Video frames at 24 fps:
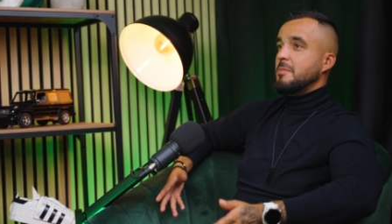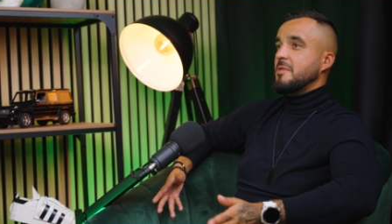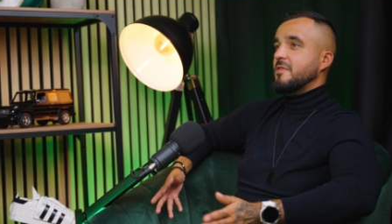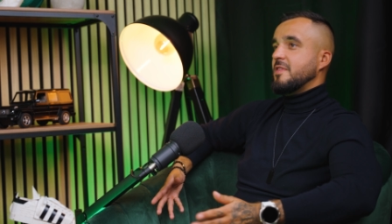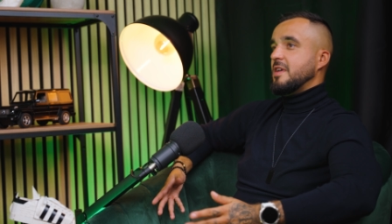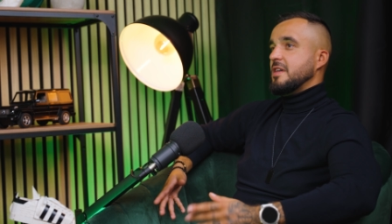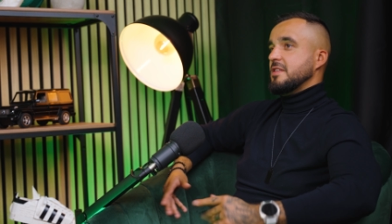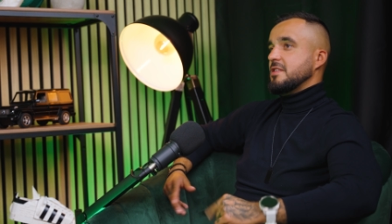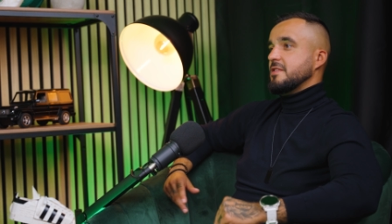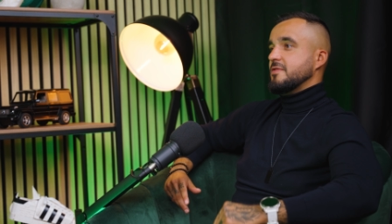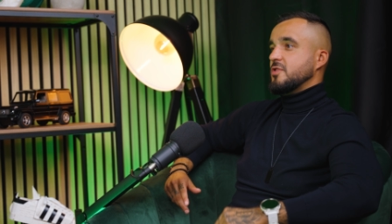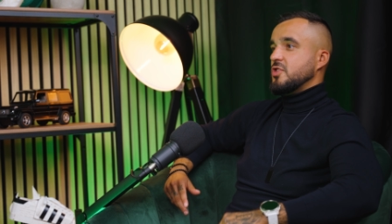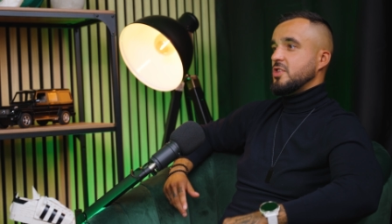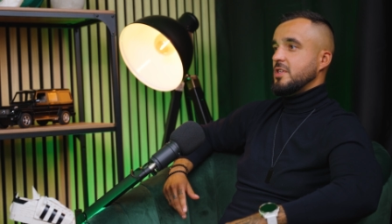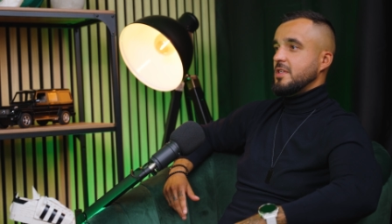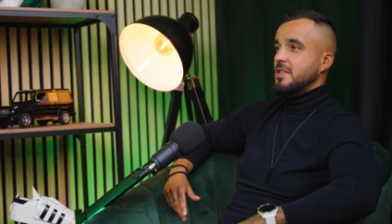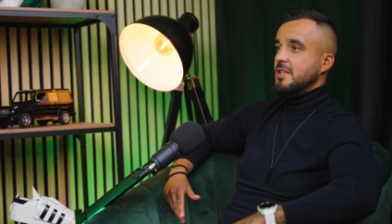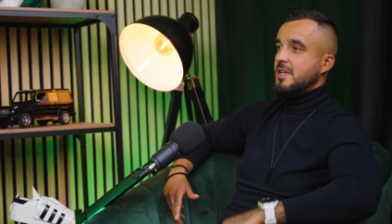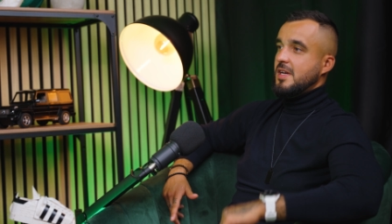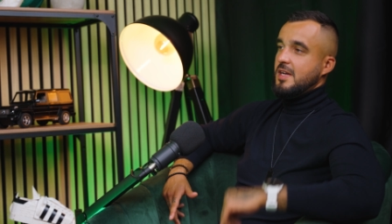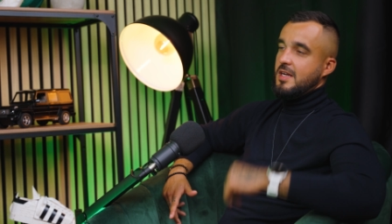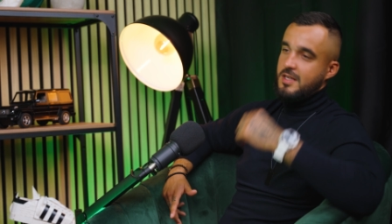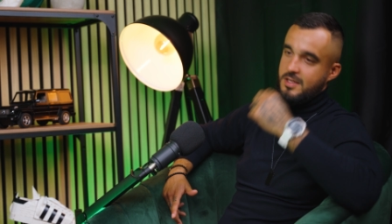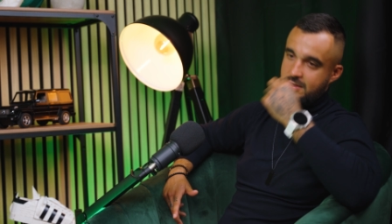wynajmowała
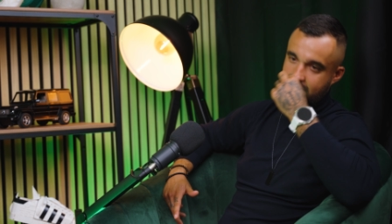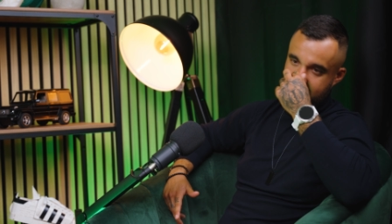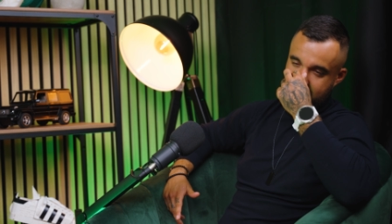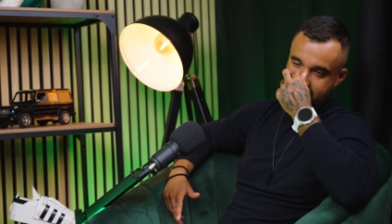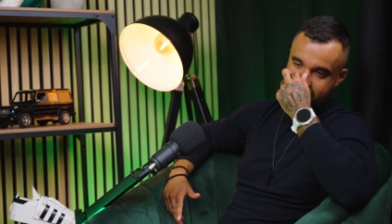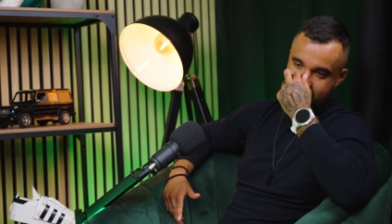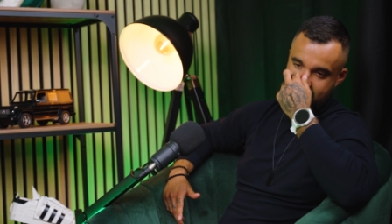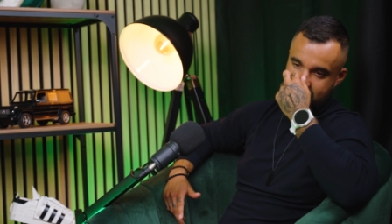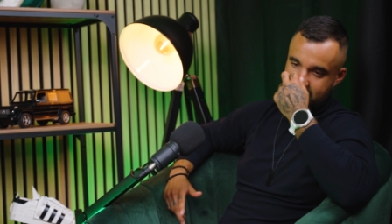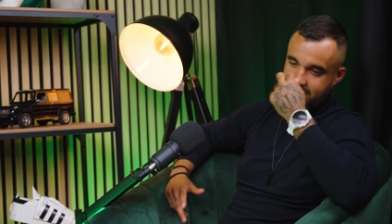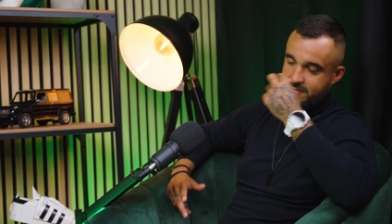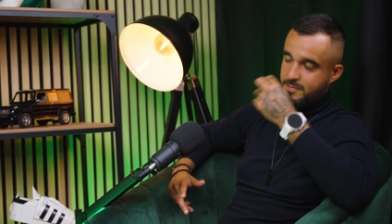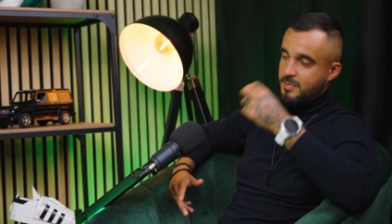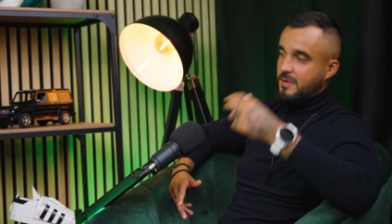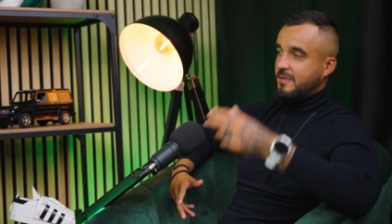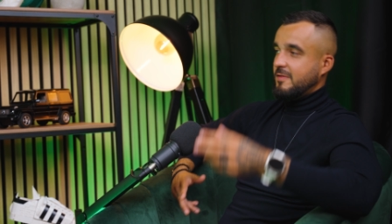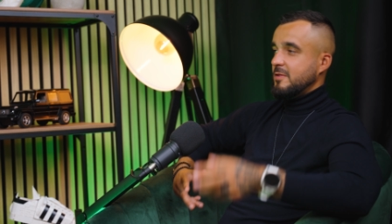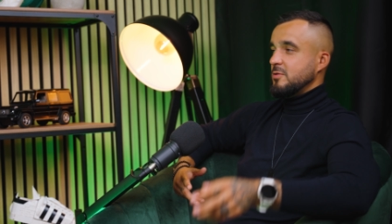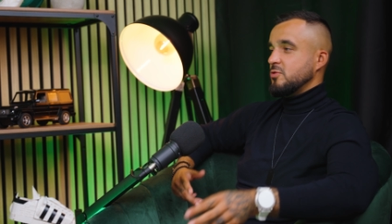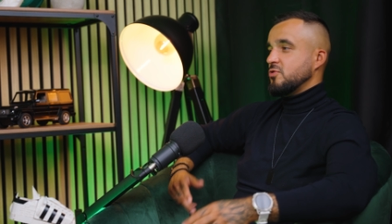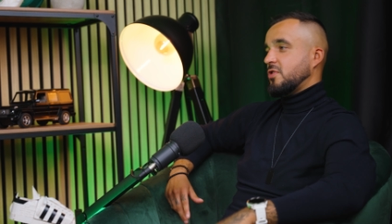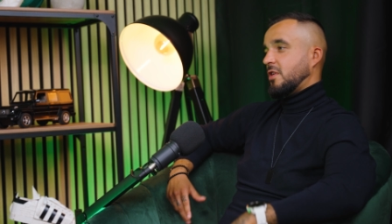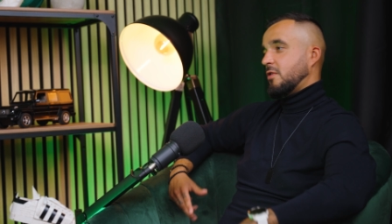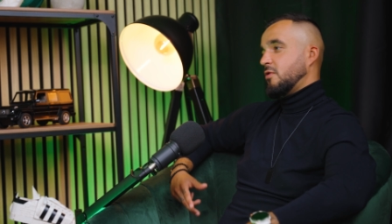dziewczyna, ale do dziewczyny
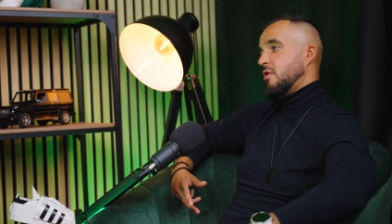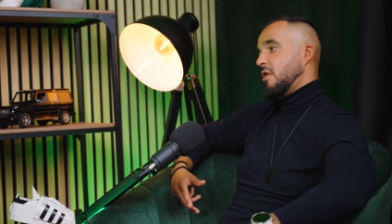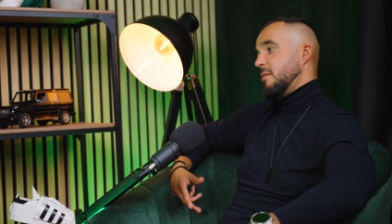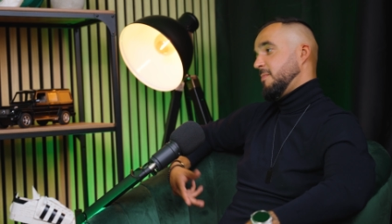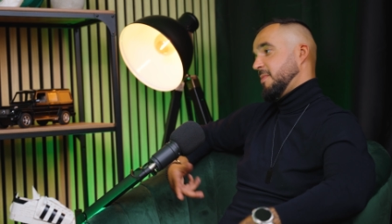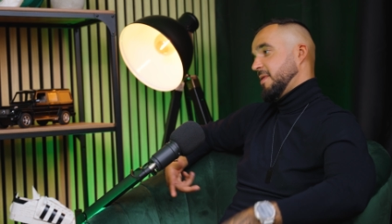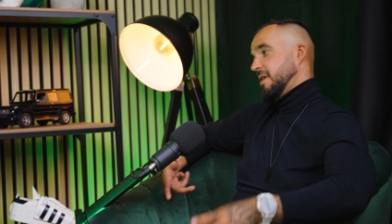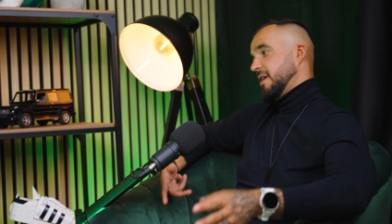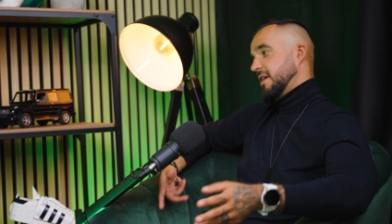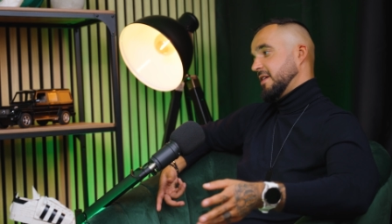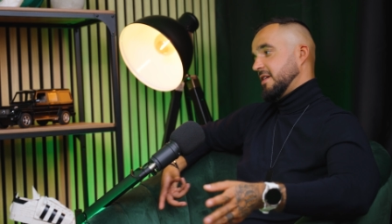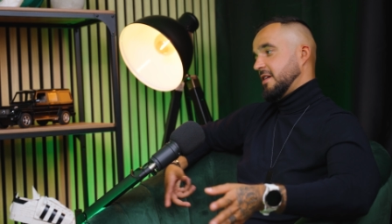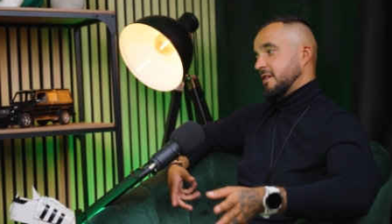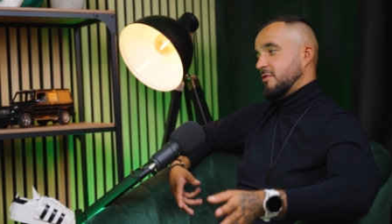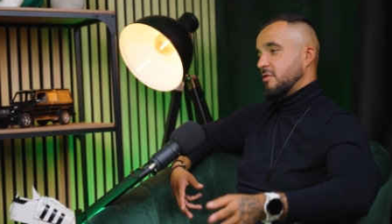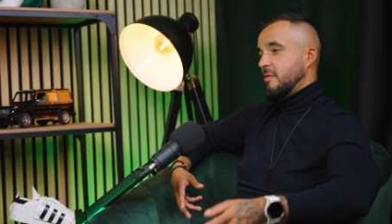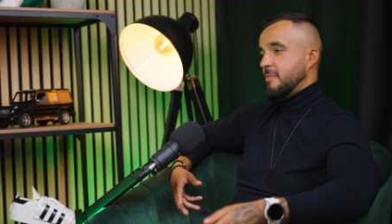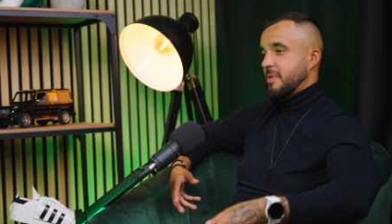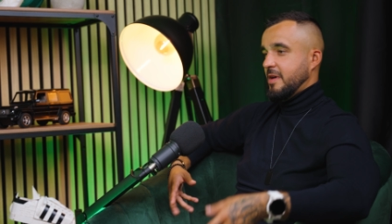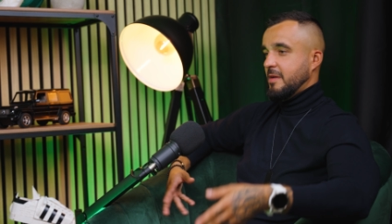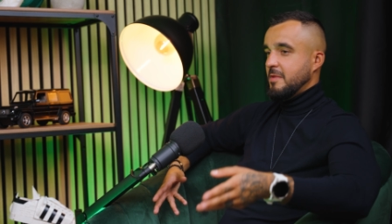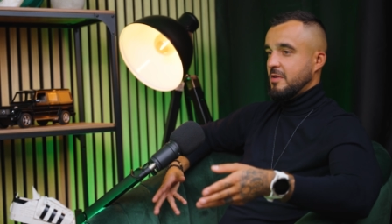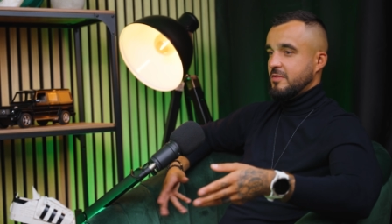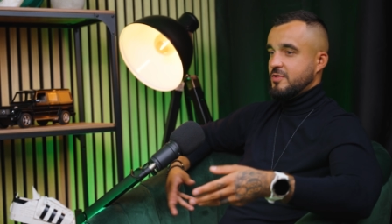wprowadził się
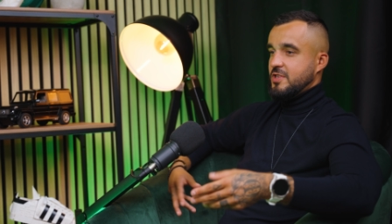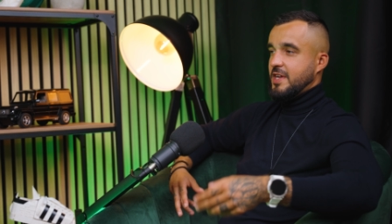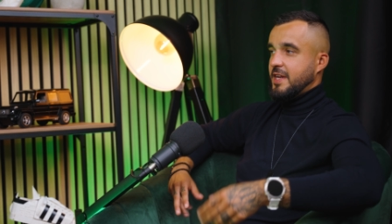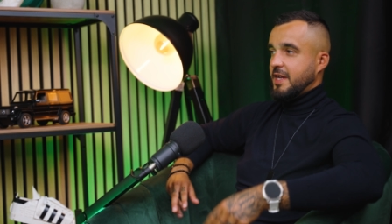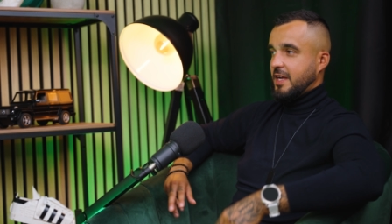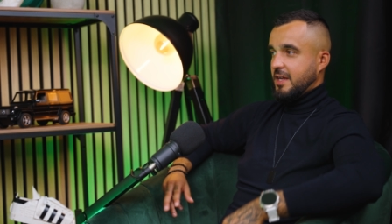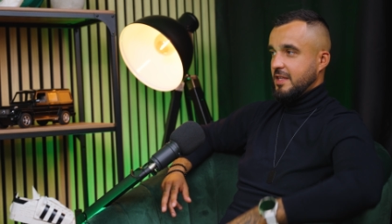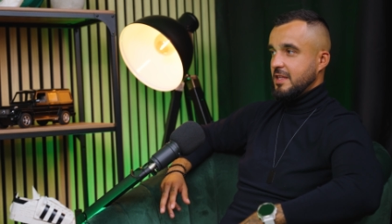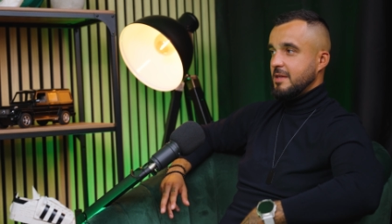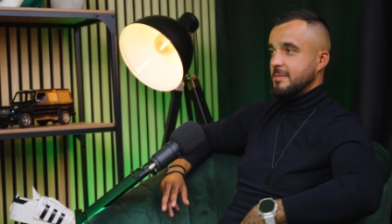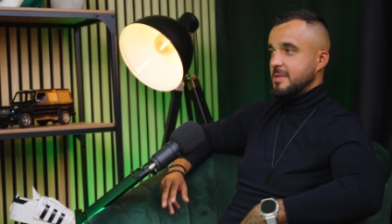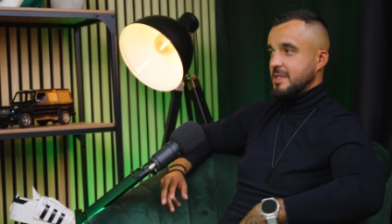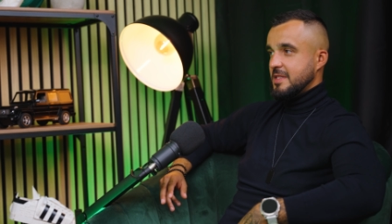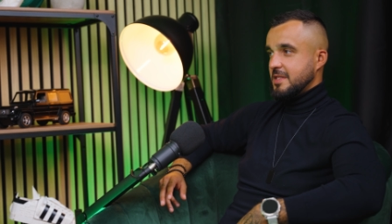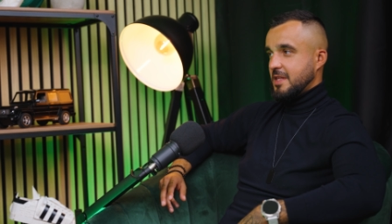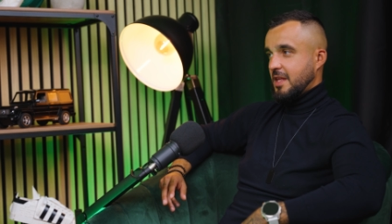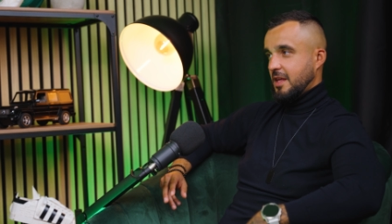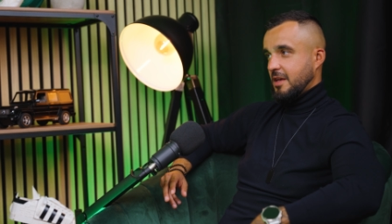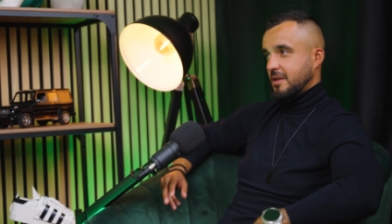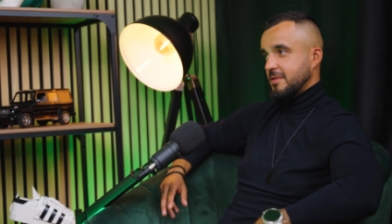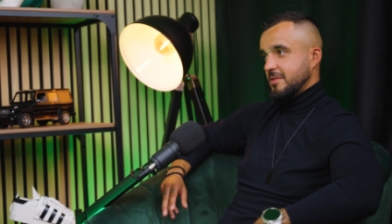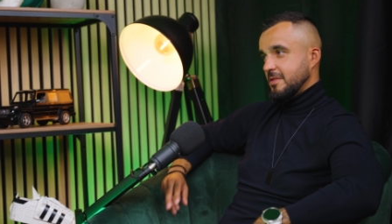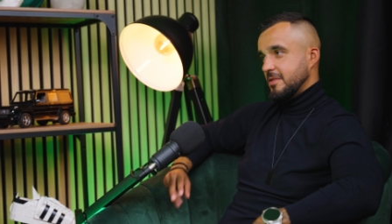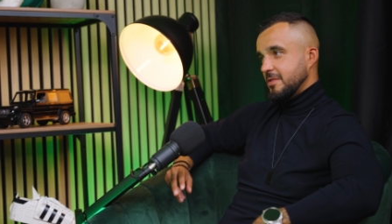chłopak, a chłopak ma owczarka
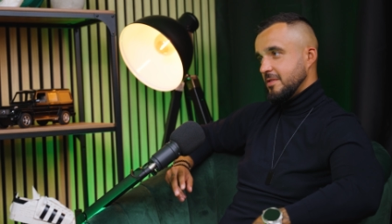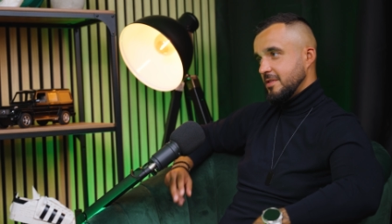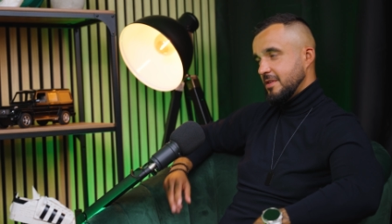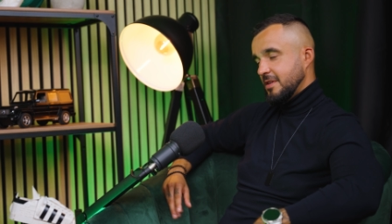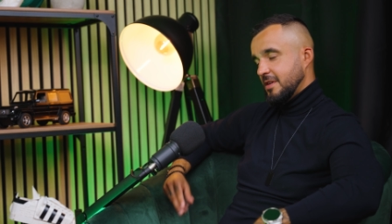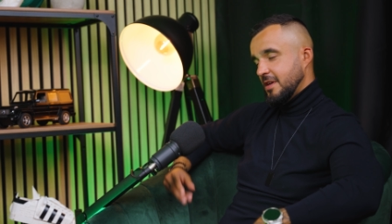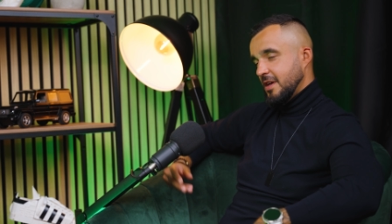niemieckiego.